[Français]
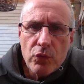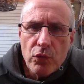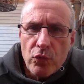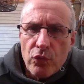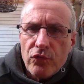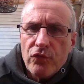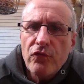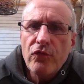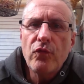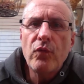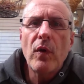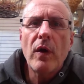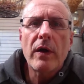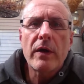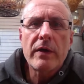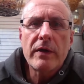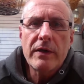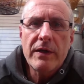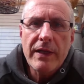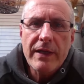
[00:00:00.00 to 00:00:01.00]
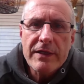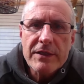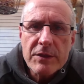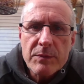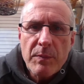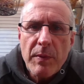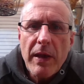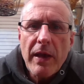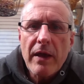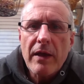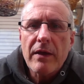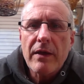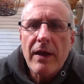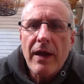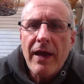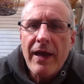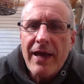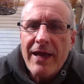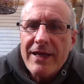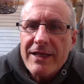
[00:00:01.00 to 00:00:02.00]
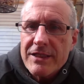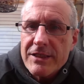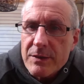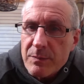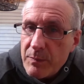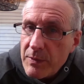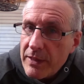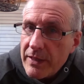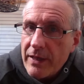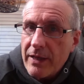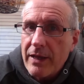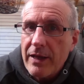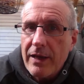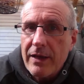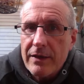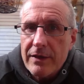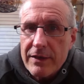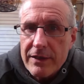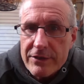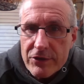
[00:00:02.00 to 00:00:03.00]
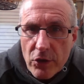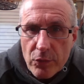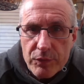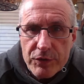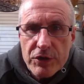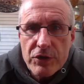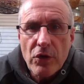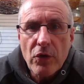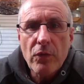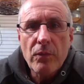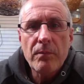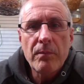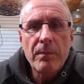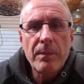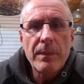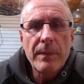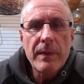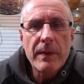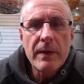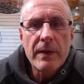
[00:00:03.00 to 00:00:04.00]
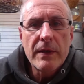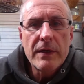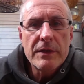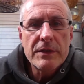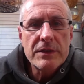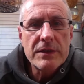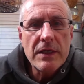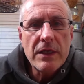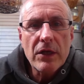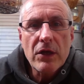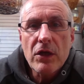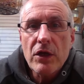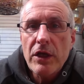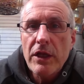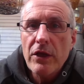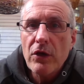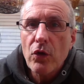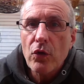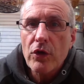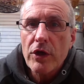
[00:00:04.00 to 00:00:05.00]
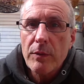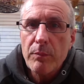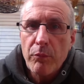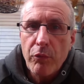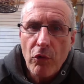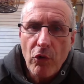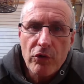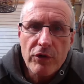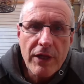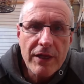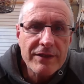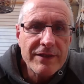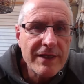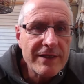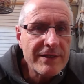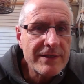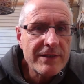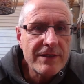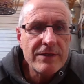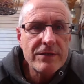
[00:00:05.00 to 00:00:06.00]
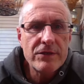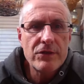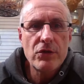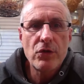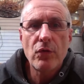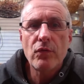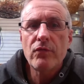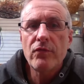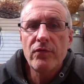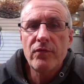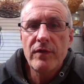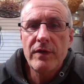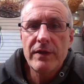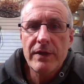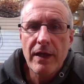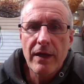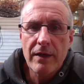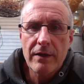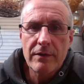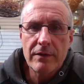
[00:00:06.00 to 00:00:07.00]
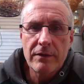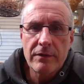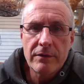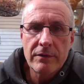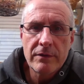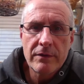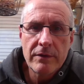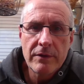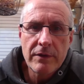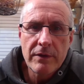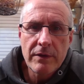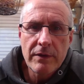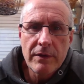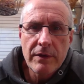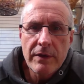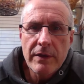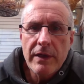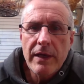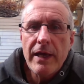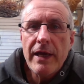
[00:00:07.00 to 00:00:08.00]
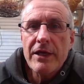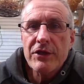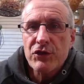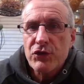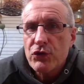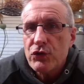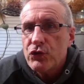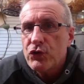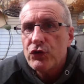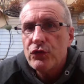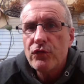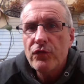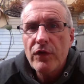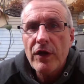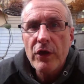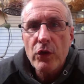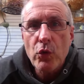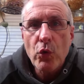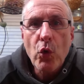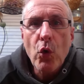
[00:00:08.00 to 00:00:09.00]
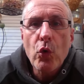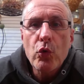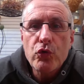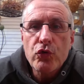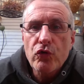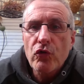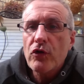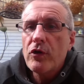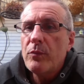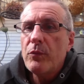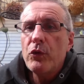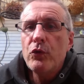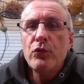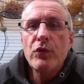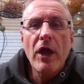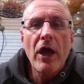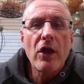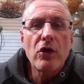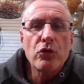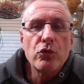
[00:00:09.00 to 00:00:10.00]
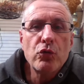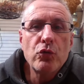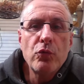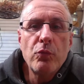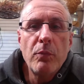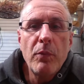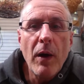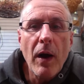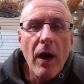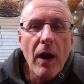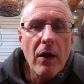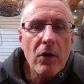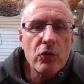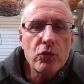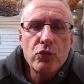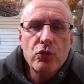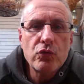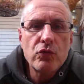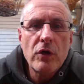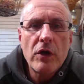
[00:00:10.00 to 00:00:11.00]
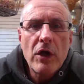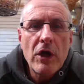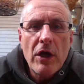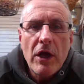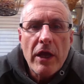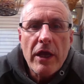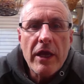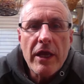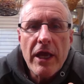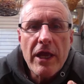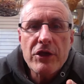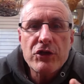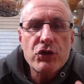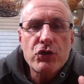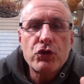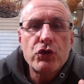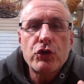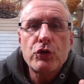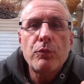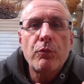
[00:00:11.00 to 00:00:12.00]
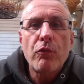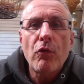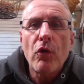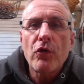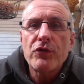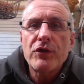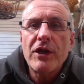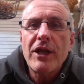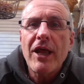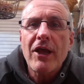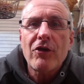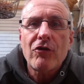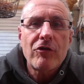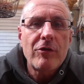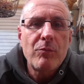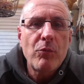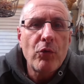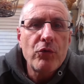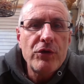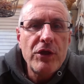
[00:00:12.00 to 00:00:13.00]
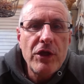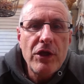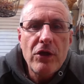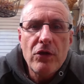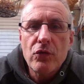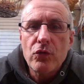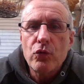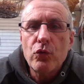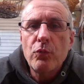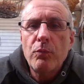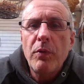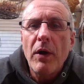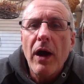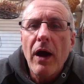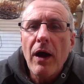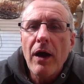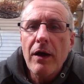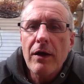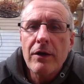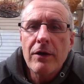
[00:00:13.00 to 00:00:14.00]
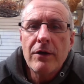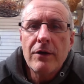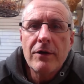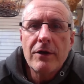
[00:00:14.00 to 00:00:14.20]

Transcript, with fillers: une fois que l'expert a expliqué les options, c'est le client qui prend la décision finale. Est-ce que je vais au tribunal ou pas, ou, et est-ce que je prends de l'agrimonie ou pas,